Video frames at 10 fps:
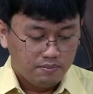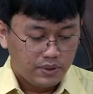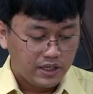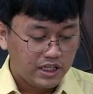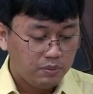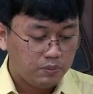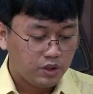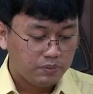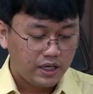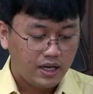Pekerjaan
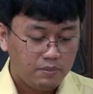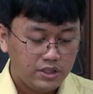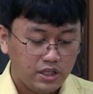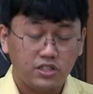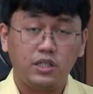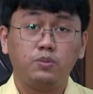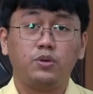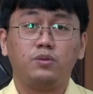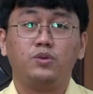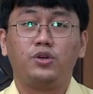membuat mereka menjadi
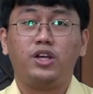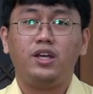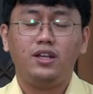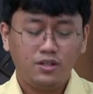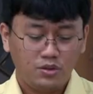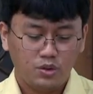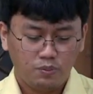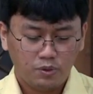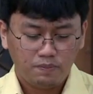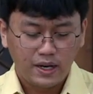sibuk, mungkin
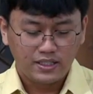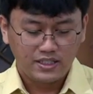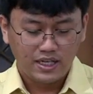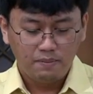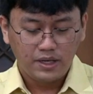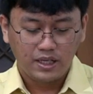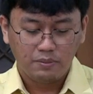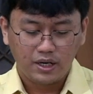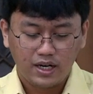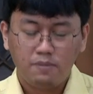24 jam
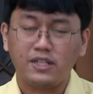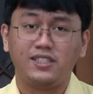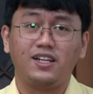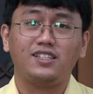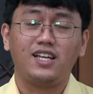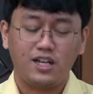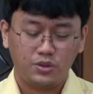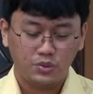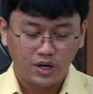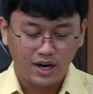bagi mereka masihlah
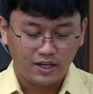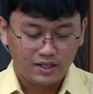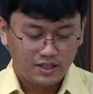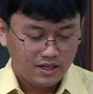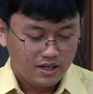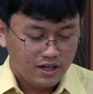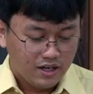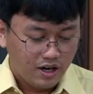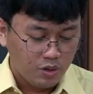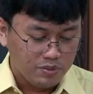sangat kurang.
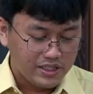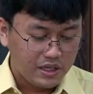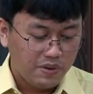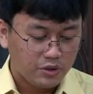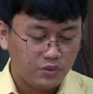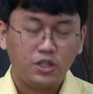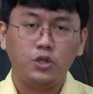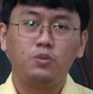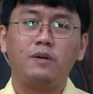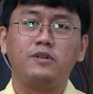Kalau bisa waktunya
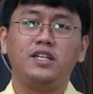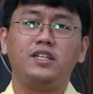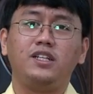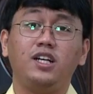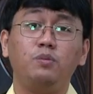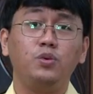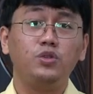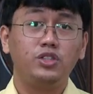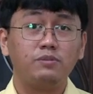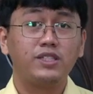diubah menjadi 30
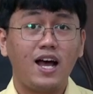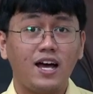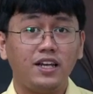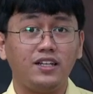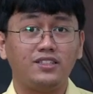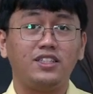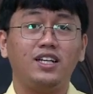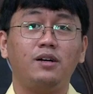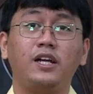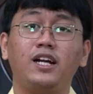jam sehari
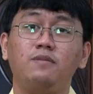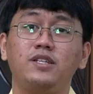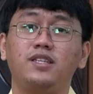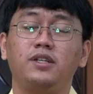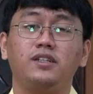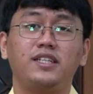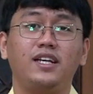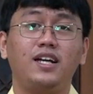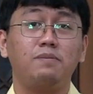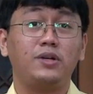sehingga mereka bisa
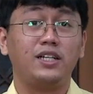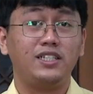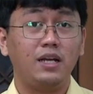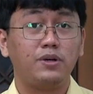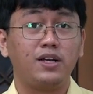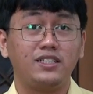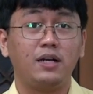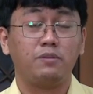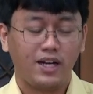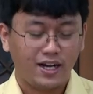menyelesaikan
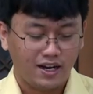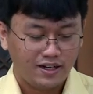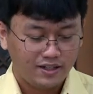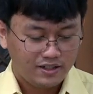pekerjaan-pekerjaan mereka.